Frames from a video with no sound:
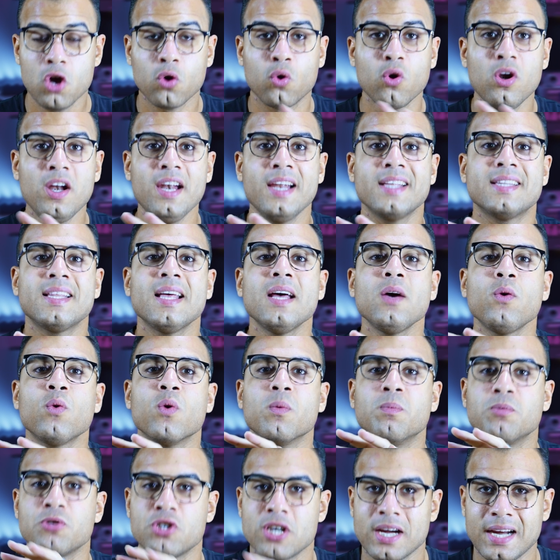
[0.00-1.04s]
كل ده
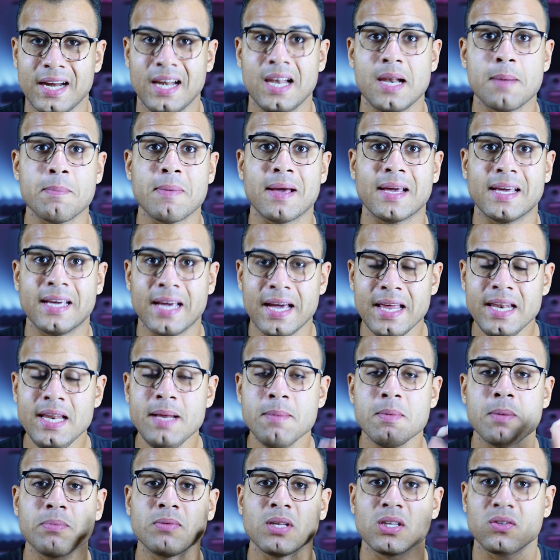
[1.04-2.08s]
وبشكل
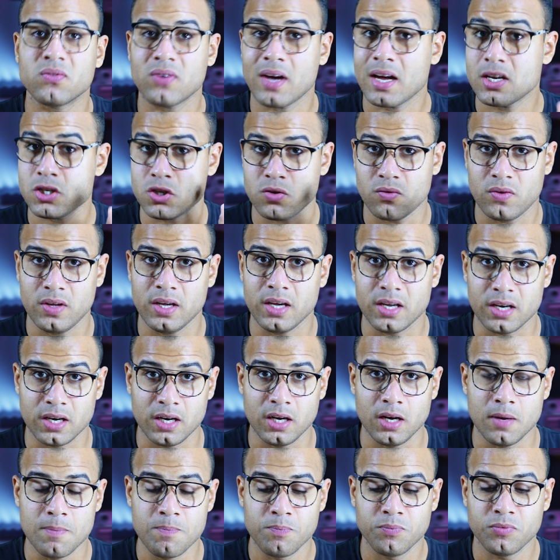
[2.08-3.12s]
مجاني ما بتدفعش فيه
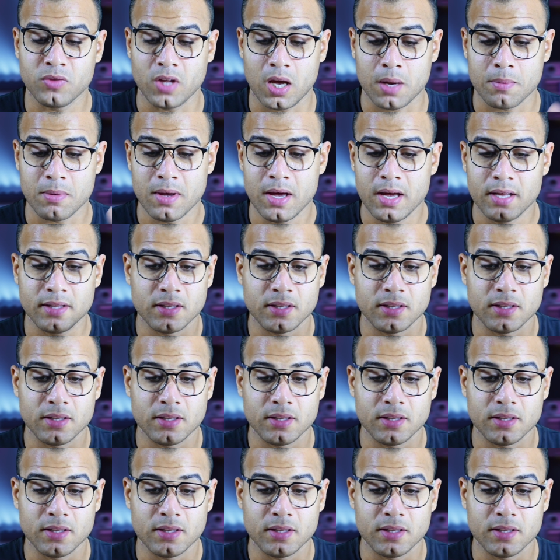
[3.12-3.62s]
جنيه طيب